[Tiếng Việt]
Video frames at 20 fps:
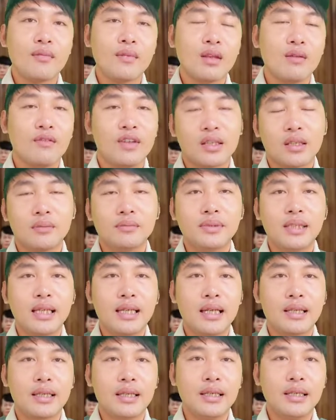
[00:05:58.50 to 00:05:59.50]
và thậm
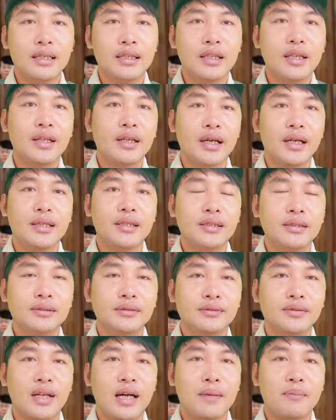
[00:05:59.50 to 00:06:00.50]
chí là những người liên lự
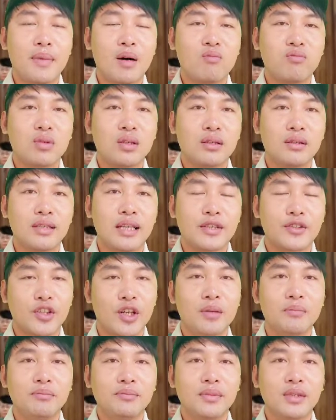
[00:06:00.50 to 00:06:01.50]
và mong được về
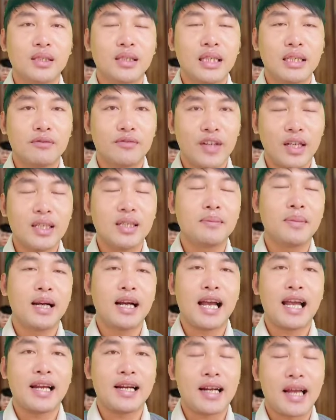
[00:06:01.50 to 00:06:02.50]
sớm nhưng với cái
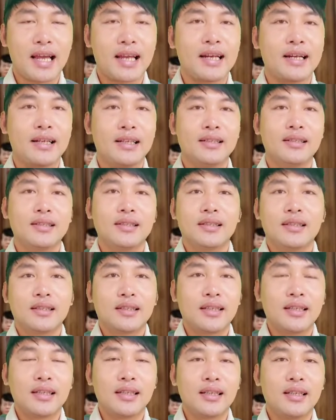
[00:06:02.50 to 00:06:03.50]
mức án này đó
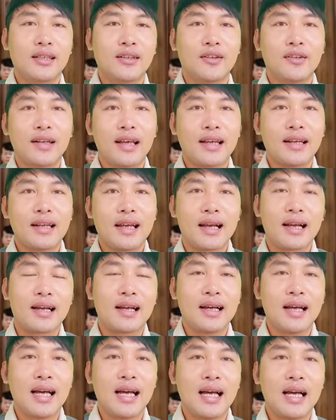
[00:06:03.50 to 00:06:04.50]
thì có lẽ
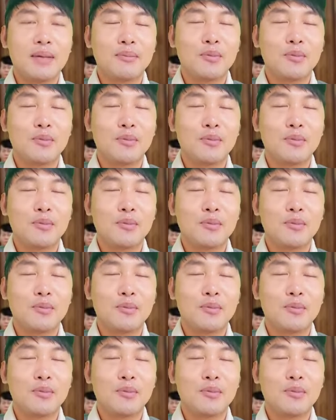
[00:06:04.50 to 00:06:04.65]
rằng à,